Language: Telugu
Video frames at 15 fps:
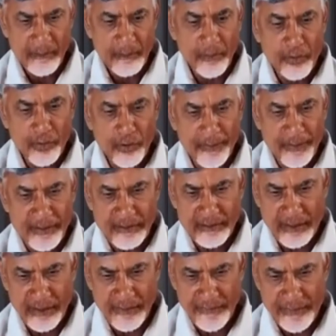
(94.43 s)
మూడో ప్రెస్
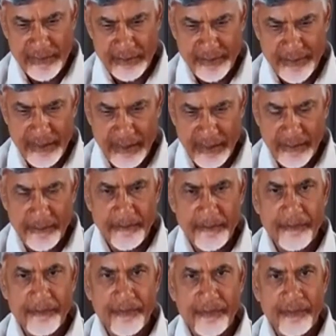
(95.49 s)
కాన్ఫరెన్స్ పెట్టాను
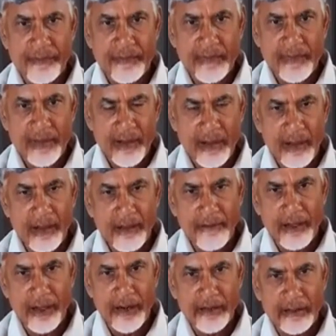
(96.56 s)

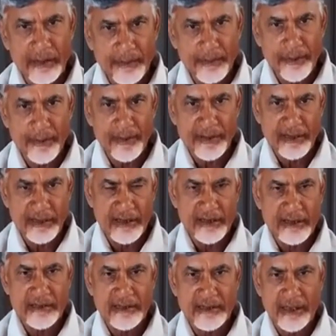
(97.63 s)
కావాలని తప్పుడు ప్రచారం
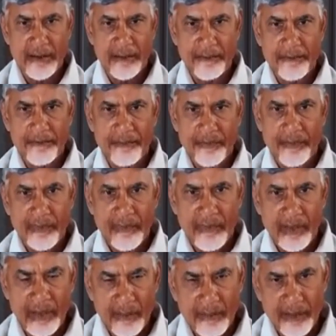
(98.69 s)
చేశారు
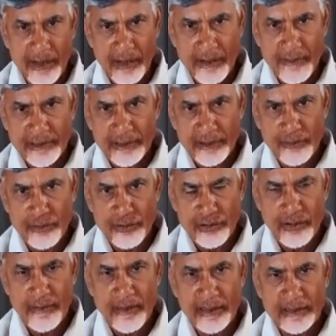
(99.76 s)
అమరావతి
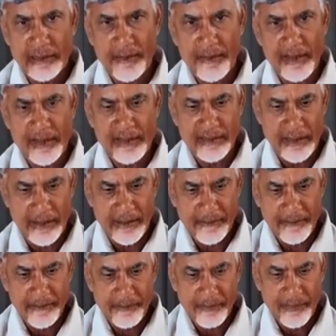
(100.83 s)
కోసం ఆంధ్రప్రదేశ్ అని
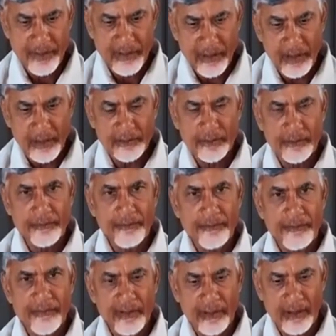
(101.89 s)
కాదు
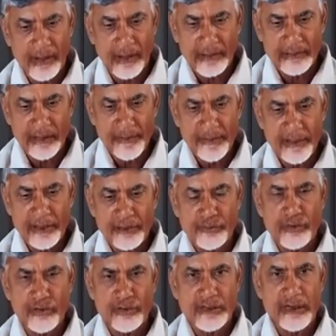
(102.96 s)
ఆంధ్రప్రదేశ్
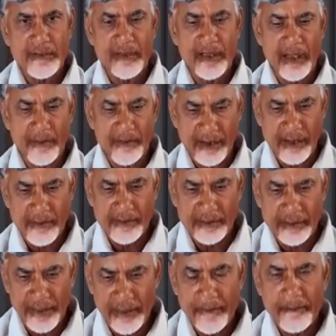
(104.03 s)
కోసమే
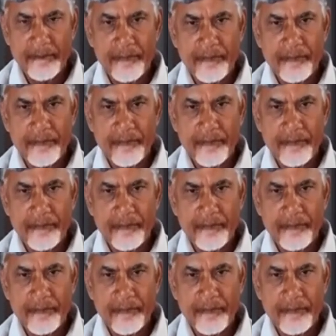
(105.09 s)
అమరావతిని